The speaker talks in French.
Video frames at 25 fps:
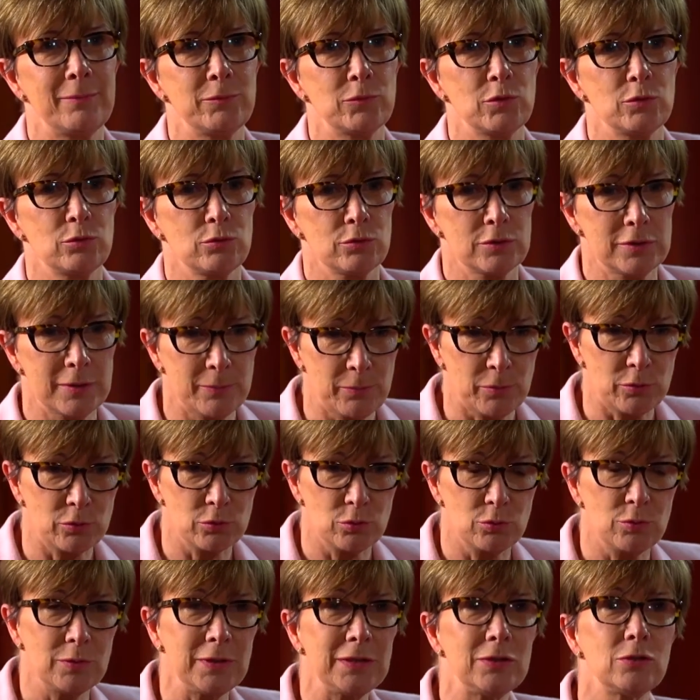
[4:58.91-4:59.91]
de tous ces
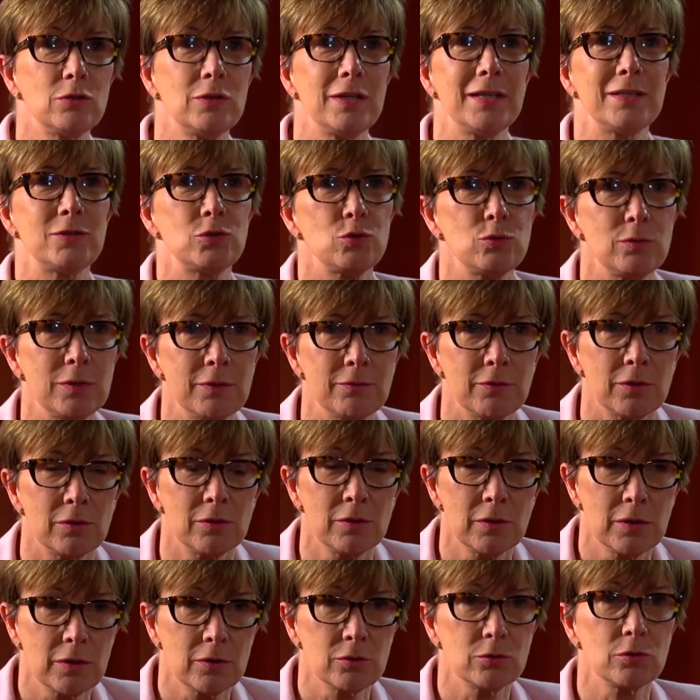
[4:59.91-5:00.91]
produits, de les suivre
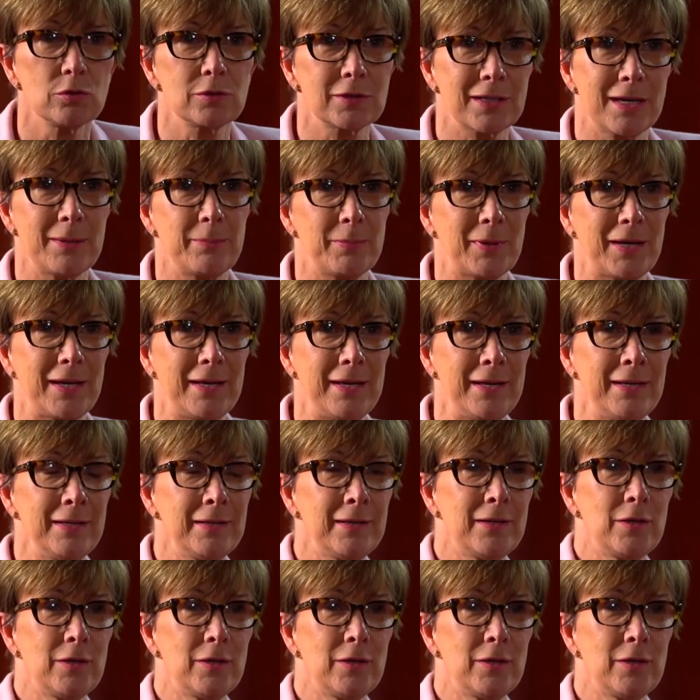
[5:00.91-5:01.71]
de très près